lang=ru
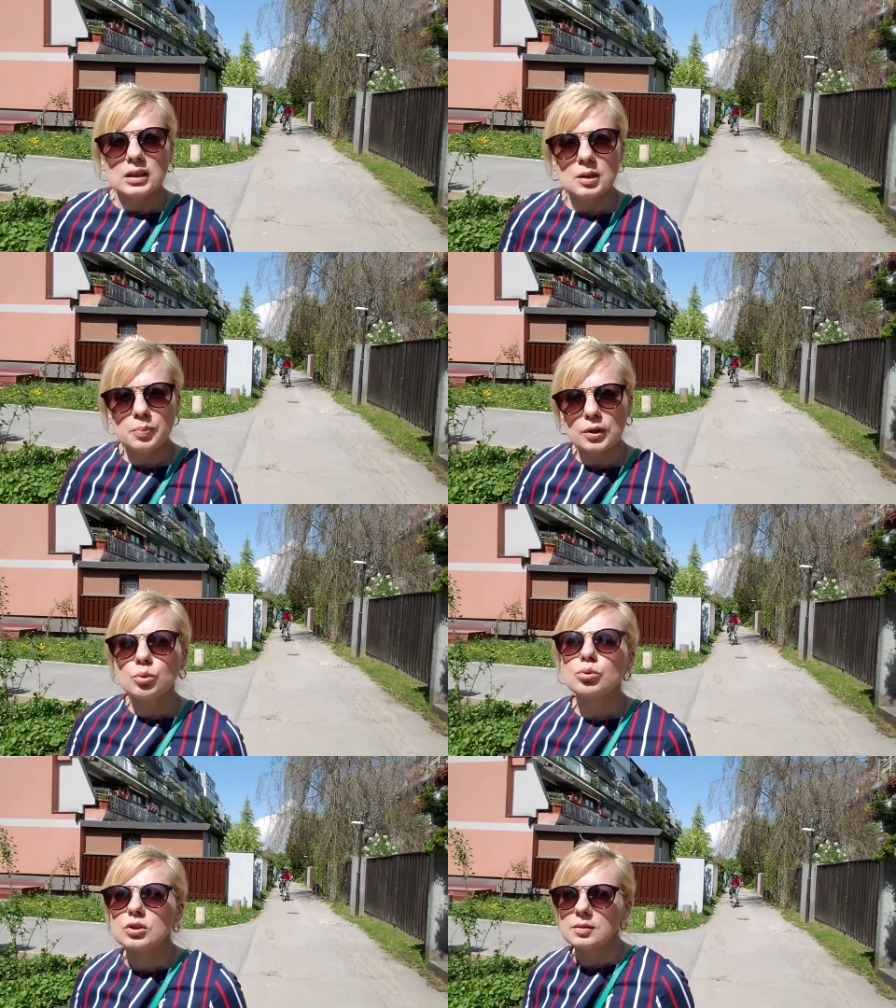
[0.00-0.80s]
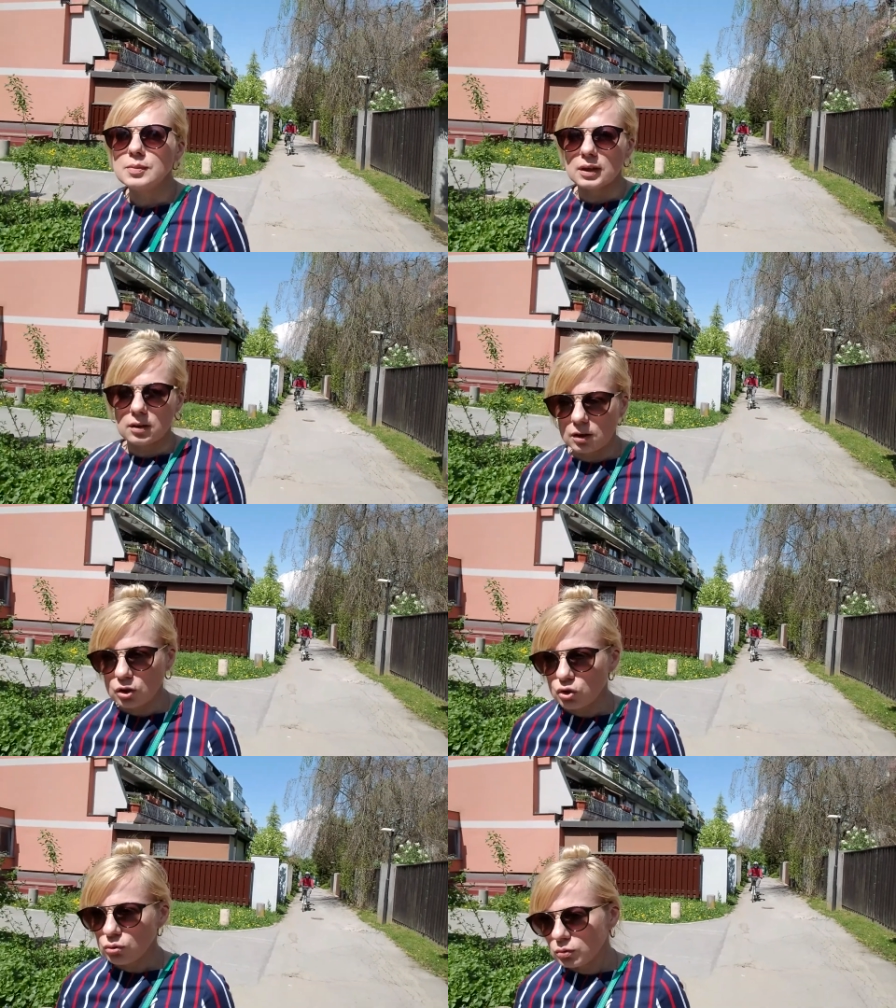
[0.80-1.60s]
и приду к тебе,
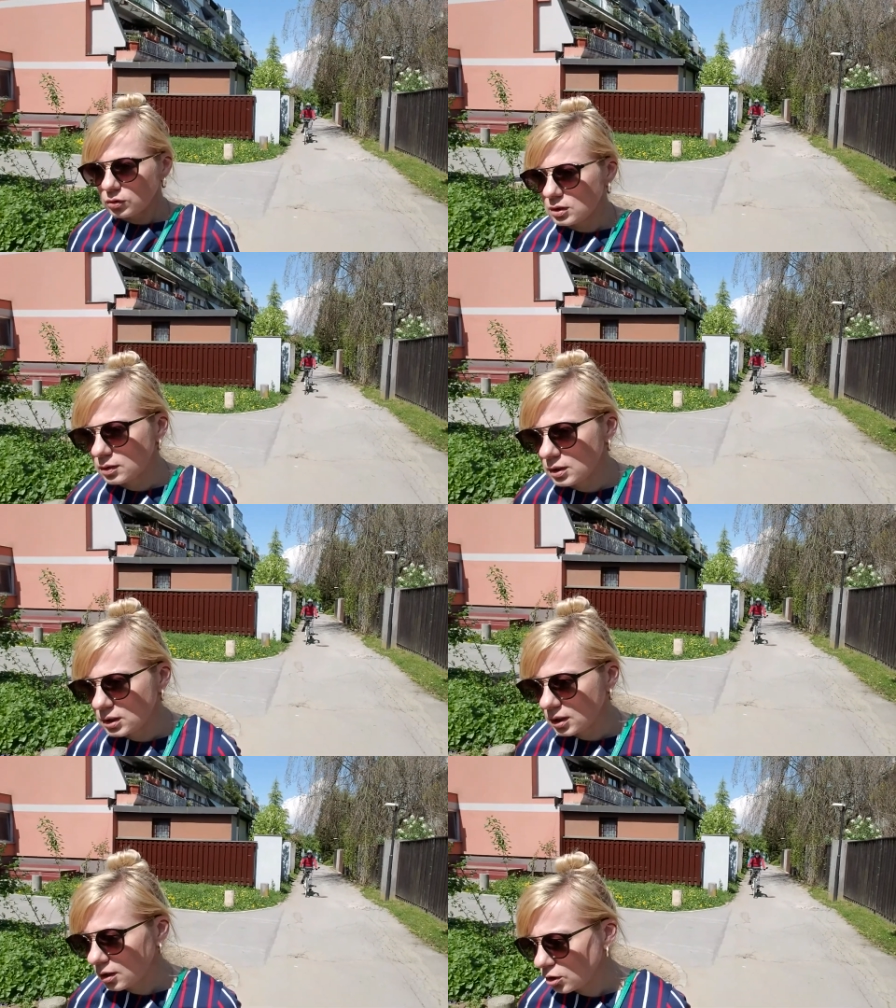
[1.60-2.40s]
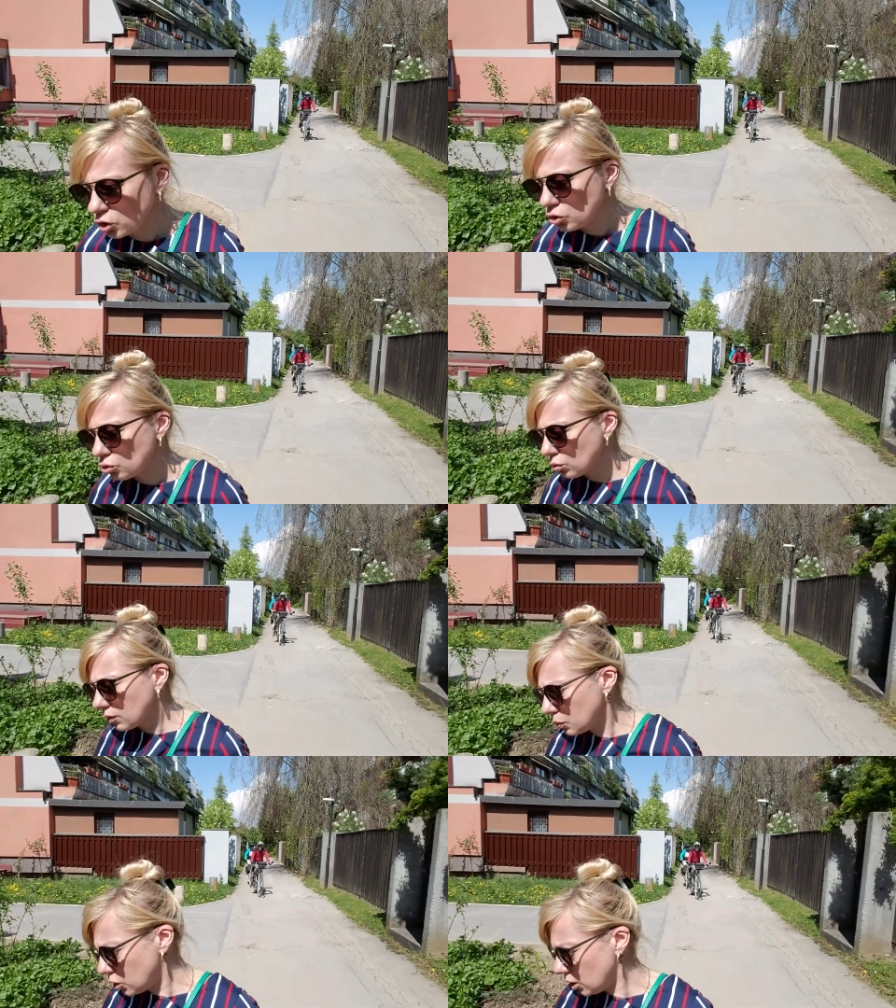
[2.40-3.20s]
хорошо? Он говорит, хорошо,
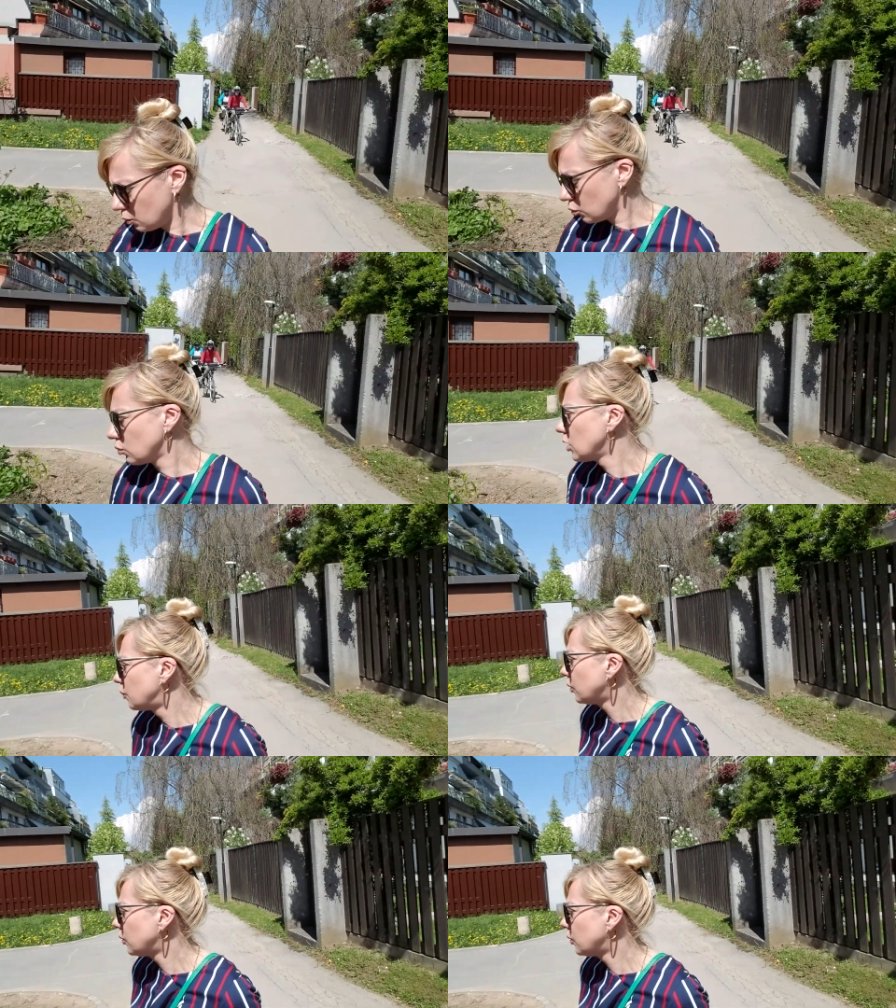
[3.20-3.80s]
вообще не